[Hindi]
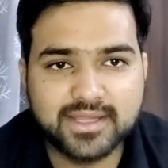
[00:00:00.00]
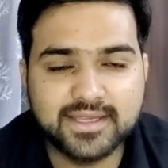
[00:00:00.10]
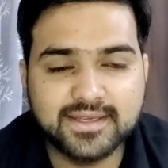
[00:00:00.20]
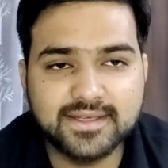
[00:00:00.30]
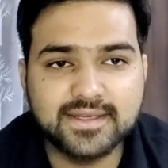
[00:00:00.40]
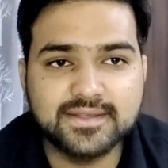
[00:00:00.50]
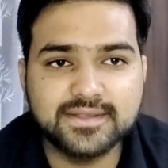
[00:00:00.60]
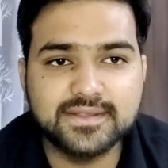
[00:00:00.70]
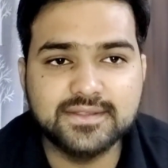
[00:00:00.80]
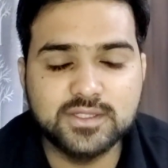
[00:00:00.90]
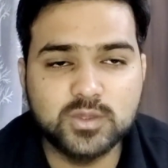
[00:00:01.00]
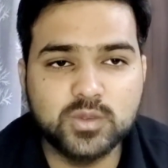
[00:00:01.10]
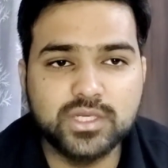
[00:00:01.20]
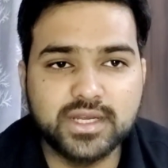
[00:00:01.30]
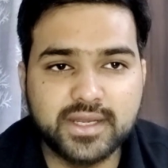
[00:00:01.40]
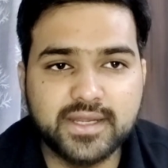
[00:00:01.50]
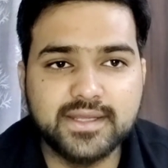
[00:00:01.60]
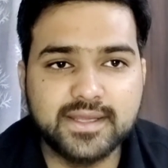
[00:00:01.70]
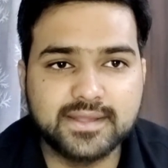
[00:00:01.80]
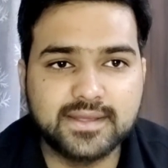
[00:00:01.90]
बाकी कल का सेशन जिन लोगों ने
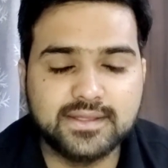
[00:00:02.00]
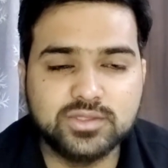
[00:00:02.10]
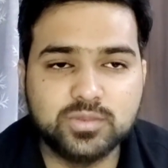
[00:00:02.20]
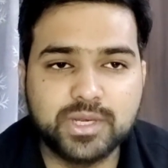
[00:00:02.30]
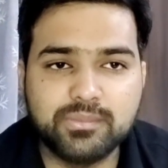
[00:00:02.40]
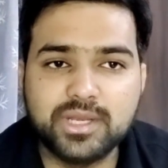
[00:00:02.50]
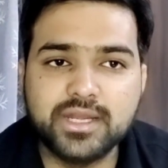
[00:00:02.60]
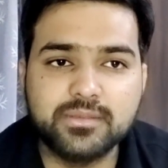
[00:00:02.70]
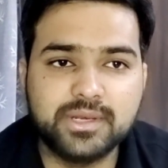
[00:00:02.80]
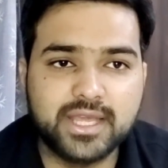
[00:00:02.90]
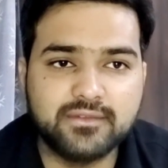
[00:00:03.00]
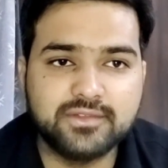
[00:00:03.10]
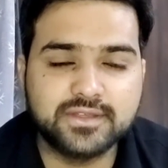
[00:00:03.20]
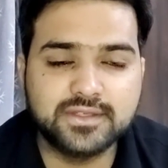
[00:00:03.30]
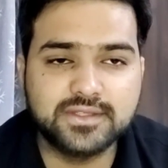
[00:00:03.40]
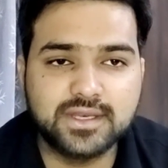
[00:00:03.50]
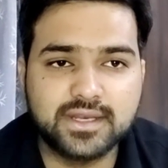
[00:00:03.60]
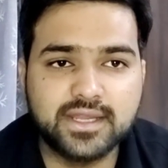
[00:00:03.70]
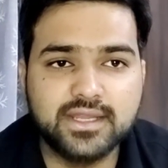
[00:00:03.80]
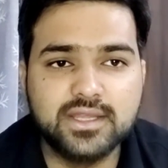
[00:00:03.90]
अटेंड किया था जो प्रेपलेडर पे लाइव सेशन
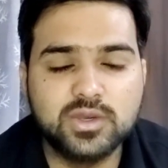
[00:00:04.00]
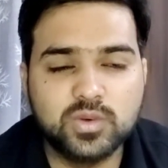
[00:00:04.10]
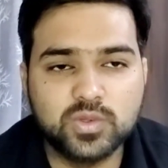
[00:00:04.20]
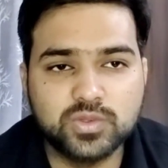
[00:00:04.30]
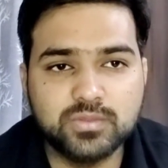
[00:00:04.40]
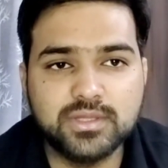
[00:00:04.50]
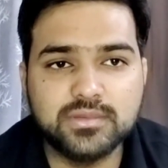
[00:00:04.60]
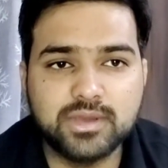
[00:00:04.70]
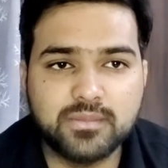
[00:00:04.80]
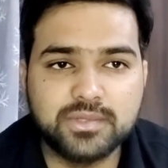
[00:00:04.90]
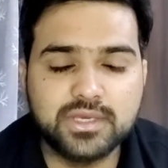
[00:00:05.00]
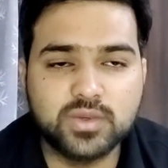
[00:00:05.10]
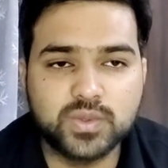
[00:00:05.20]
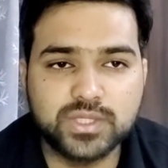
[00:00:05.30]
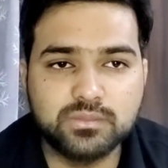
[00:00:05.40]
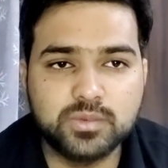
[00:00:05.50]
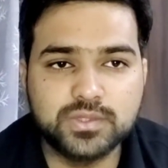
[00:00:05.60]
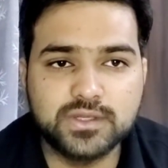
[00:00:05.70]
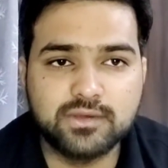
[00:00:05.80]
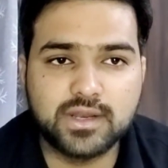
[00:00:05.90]
चल रहे हैं उसमें से मैं आपसे एक क्वेश्चन
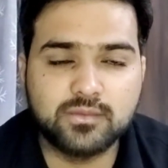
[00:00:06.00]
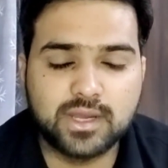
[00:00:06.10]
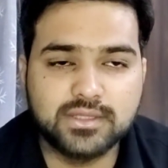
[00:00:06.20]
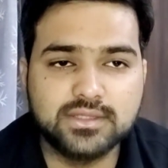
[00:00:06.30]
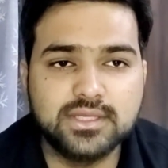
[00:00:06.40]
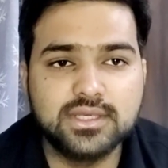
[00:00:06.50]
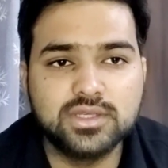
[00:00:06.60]
पूछने वाला हूँ आज